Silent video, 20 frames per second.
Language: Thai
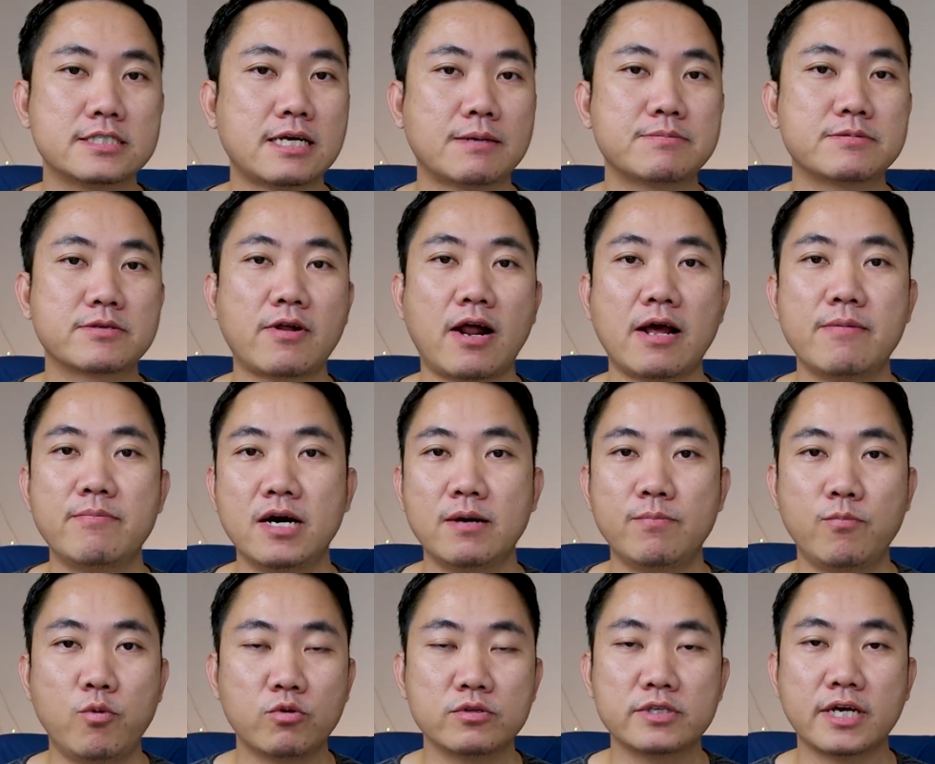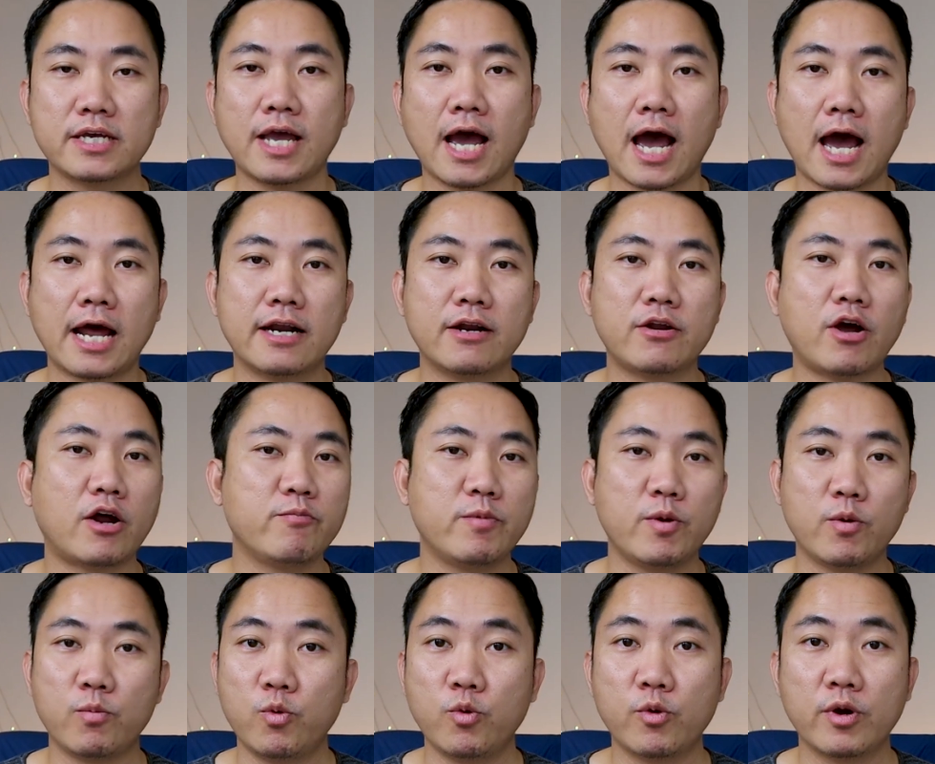subscriber พุ่งทยานยอด
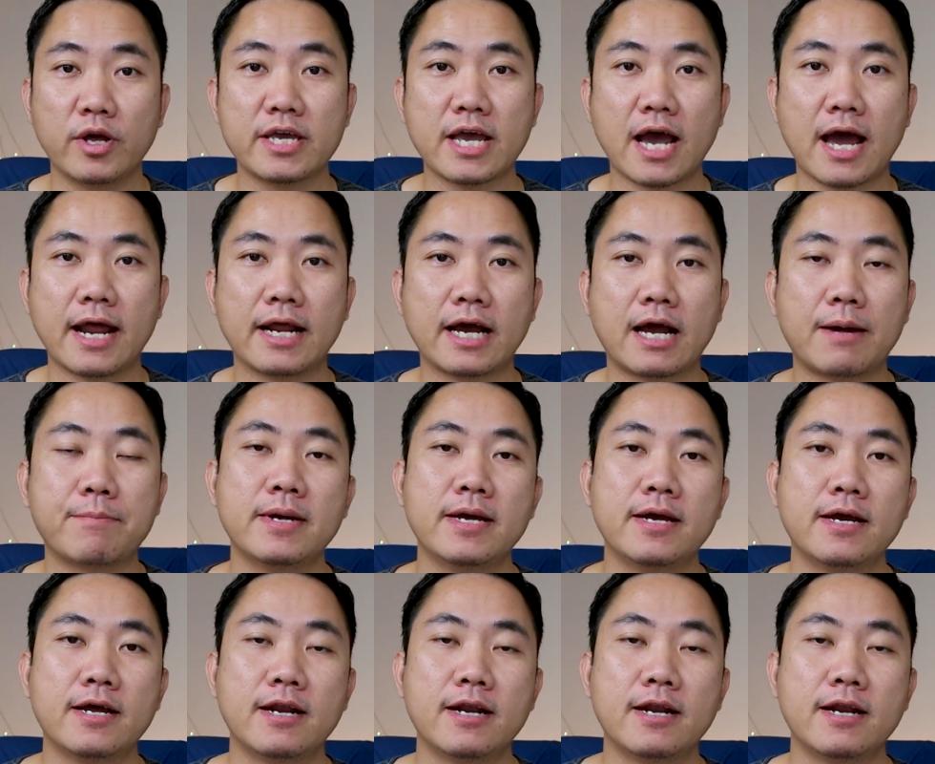วิวพุ่งทยานนะครับ